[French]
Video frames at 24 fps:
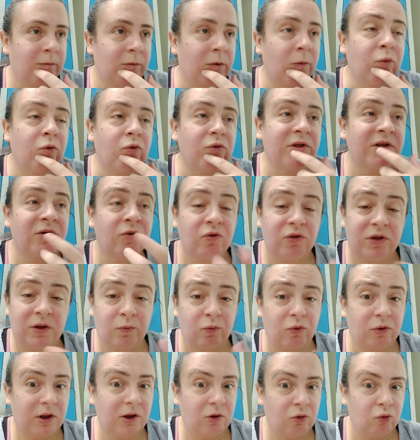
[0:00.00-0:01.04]
Mais bon, c'est aussi
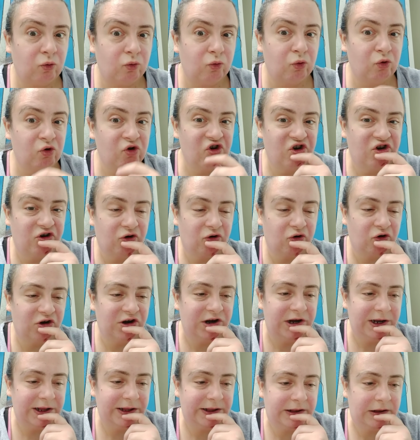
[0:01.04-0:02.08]
pour ça que du coup que
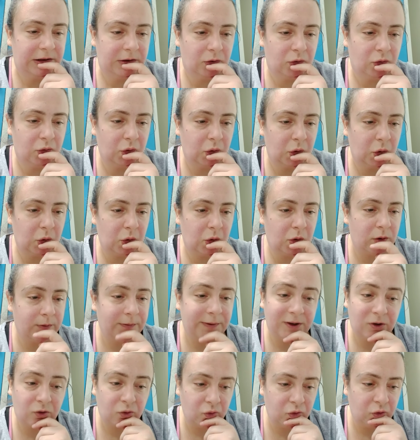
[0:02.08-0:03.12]
j'ai laissé sur
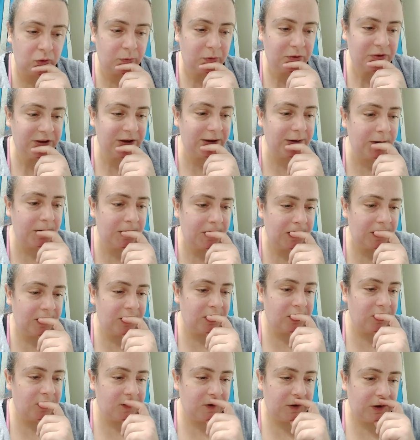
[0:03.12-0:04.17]
bah, son commentaire
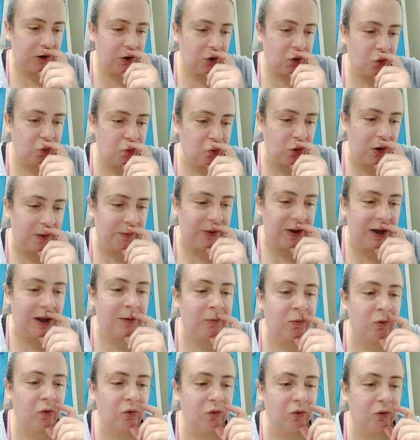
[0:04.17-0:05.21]
où
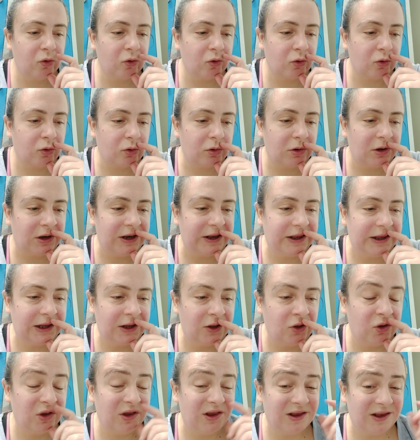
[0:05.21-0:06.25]
apparemment il,
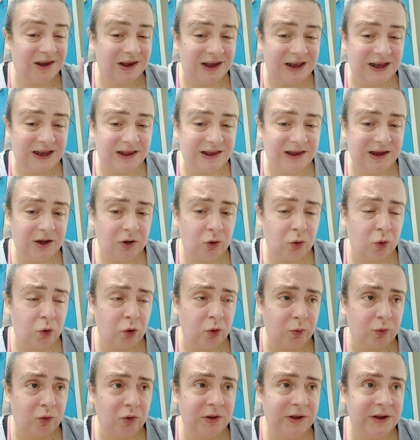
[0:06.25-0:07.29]
essayait, de
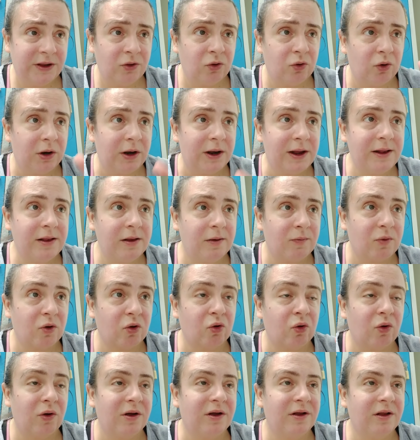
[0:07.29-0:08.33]
demander de l'aide parce
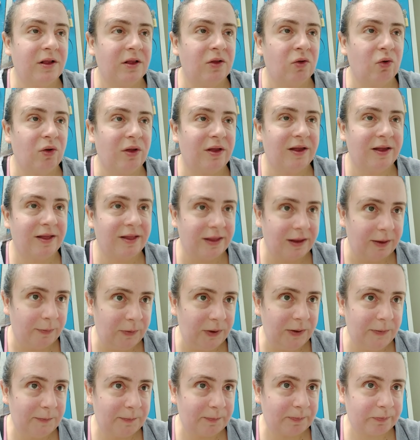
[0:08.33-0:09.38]
qu'un de ses
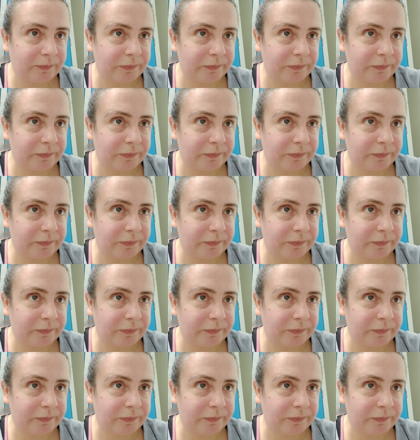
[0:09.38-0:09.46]
amis